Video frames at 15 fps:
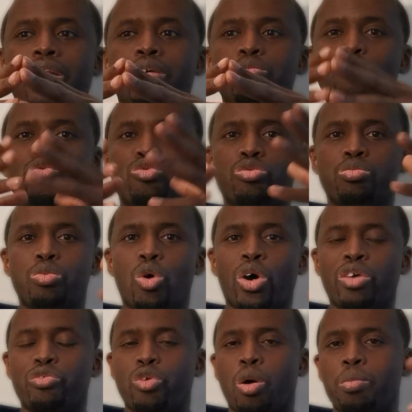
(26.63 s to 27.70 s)
les musulmans
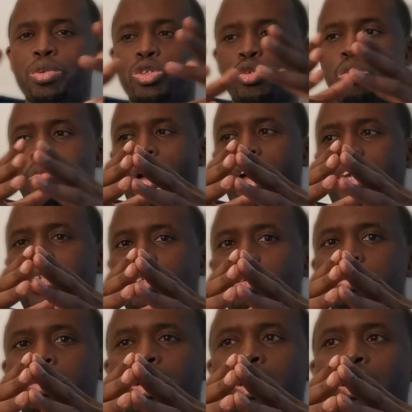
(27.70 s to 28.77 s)
réformistes par
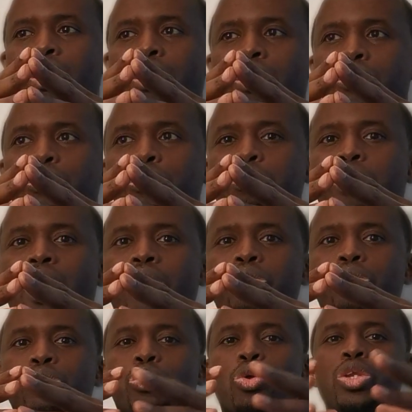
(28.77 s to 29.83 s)
exemple, nous
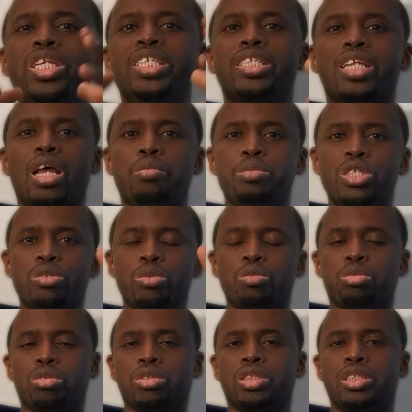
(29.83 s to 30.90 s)
parlions de
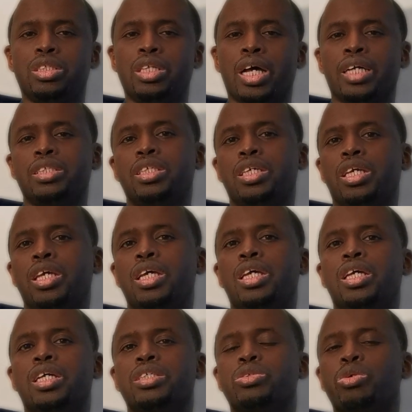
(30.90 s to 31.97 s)
l'islamisme pour
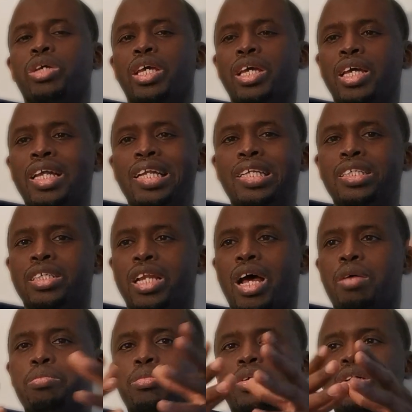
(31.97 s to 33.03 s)
indiquer ce qu'est
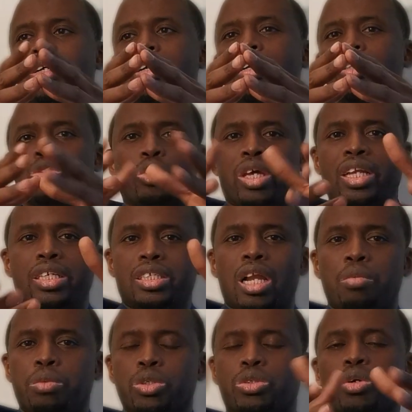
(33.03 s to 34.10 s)
l'islam, ce qu'est
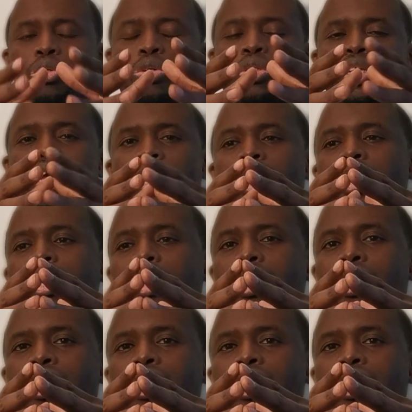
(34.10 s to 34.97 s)
l'islam en tant que tel.